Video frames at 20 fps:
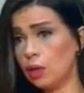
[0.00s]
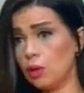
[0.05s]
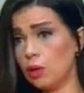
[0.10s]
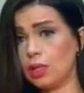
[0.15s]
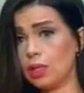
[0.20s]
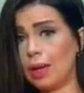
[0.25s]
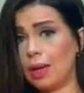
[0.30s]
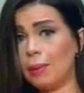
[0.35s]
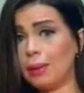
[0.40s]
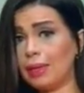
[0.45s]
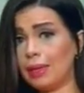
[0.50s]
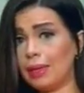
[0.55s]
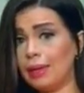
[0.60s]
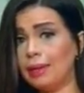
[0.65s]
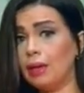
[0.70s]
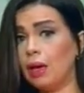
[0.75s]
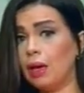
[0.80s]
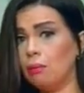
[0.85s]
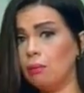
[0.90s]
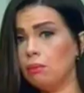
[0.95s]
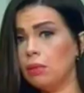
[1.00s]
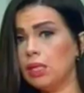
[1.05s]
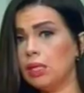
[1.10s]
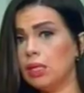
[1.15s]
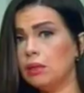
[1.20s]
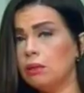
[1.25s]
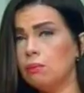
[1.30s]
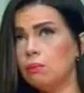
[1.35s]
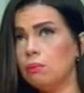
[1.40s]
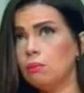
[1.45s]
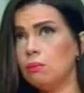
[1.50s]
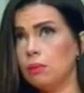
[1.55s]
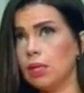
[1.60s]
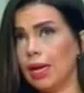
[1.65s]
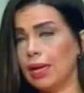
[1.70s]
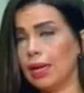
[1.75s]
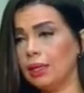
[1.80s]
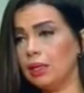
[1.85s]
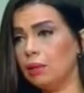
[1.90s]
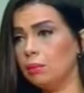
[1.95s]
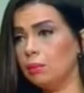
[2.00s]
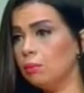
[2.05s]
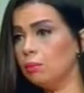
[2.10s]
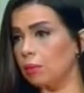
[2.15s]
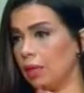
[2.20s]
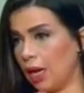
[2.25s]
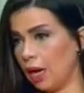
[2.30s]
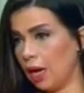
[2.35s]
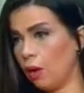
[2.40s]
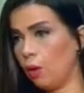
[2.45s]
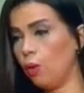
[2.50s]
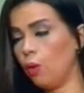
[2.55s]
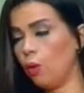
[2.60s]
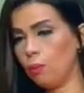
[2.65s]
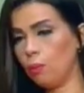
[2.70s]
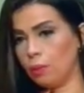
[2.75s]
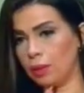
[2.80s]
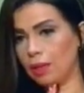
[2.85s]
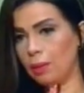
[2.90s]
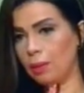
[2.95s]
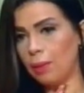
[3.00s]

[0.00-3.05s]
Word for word: استاذ احمد هي من يعني من حقهم طبعا.